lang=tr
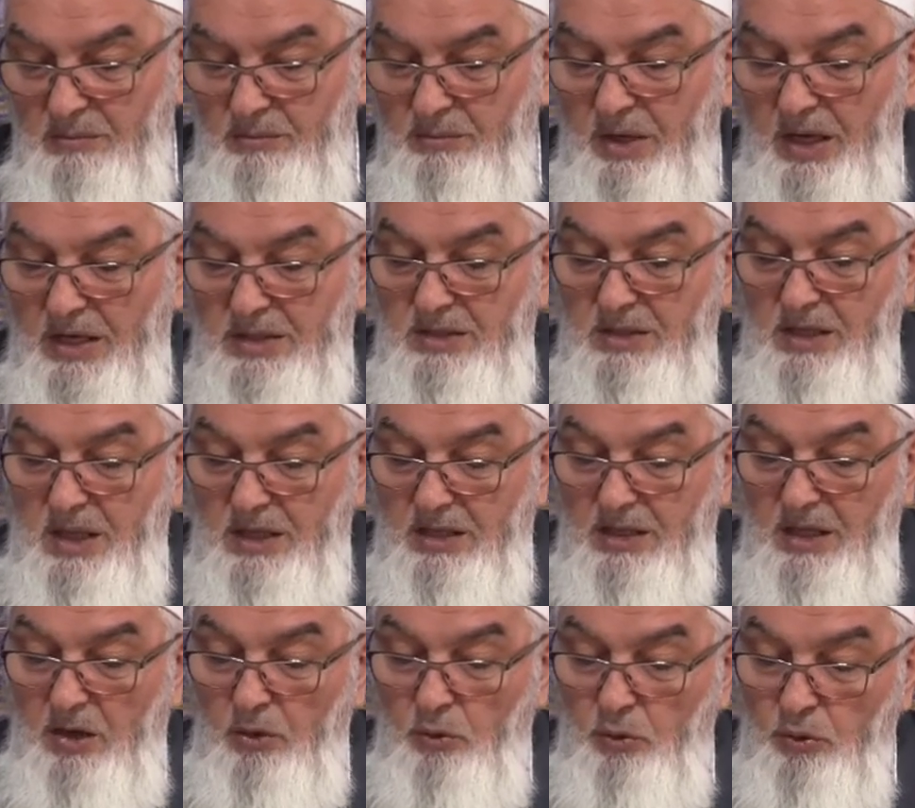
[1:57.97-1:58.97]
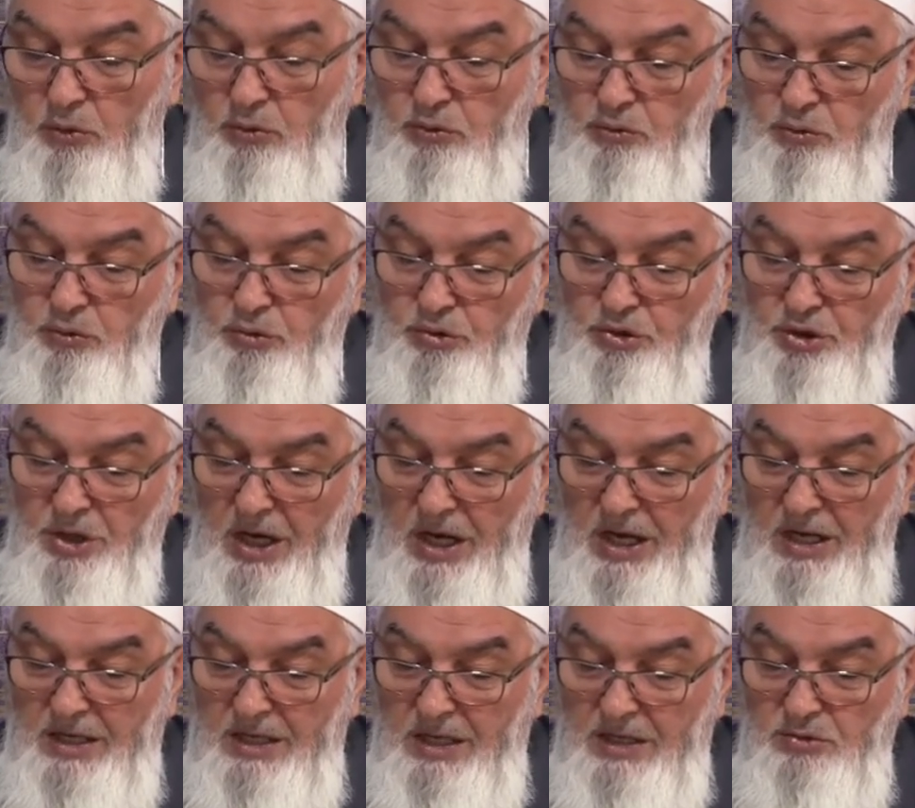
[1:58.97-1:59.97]
Bazıları da o duruş
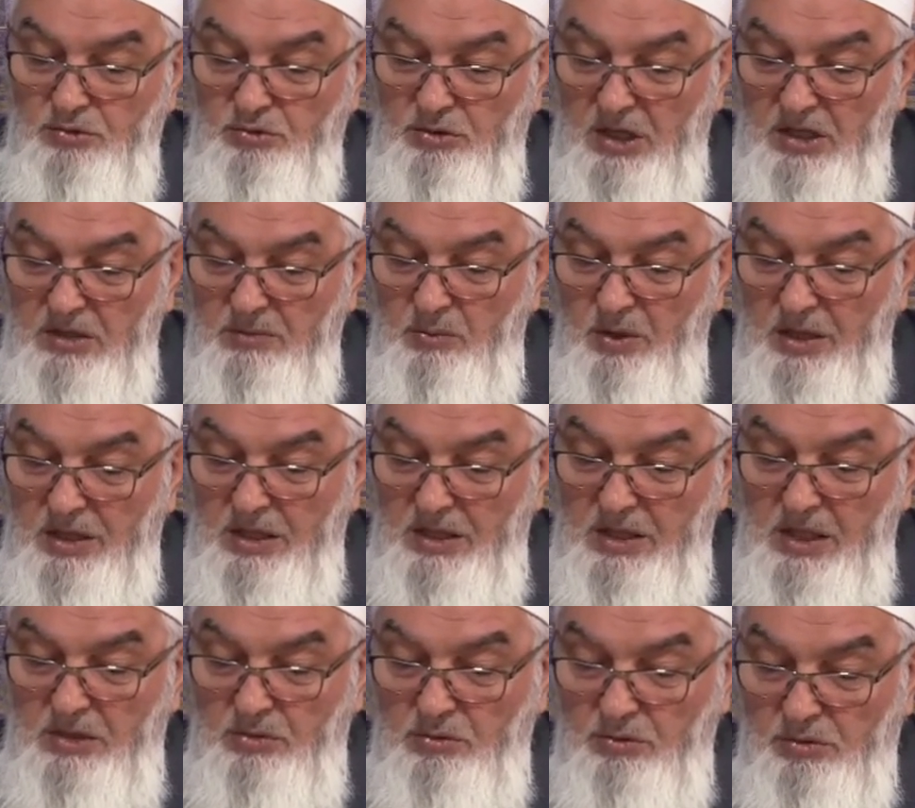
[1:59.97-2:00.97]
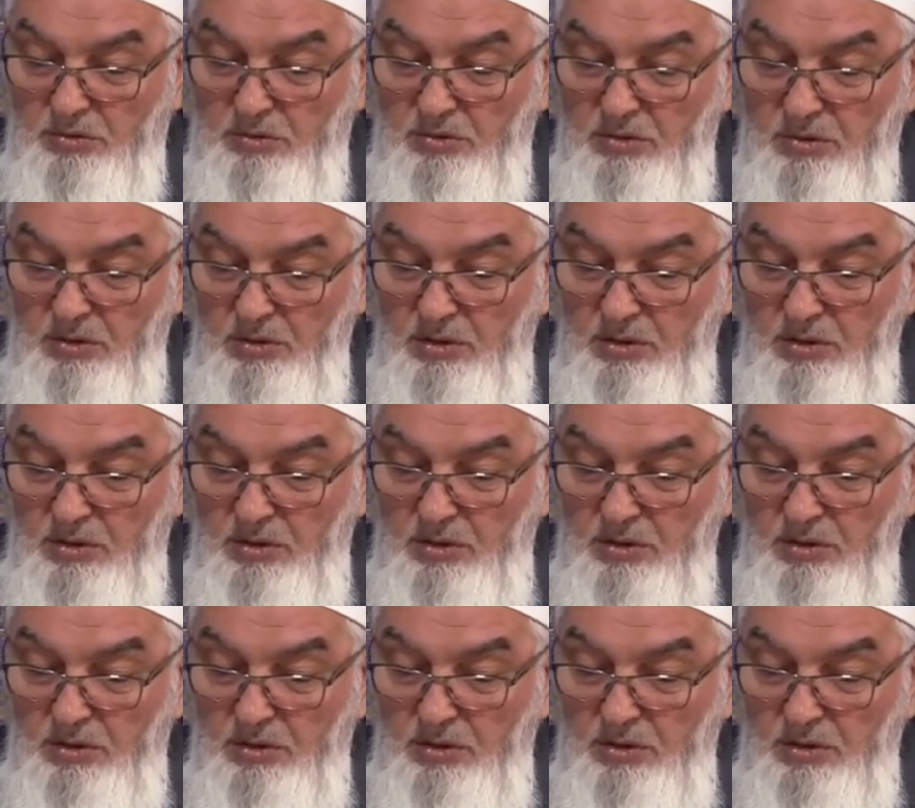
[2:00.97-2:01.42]
haline sünnet-i müekkede diyor.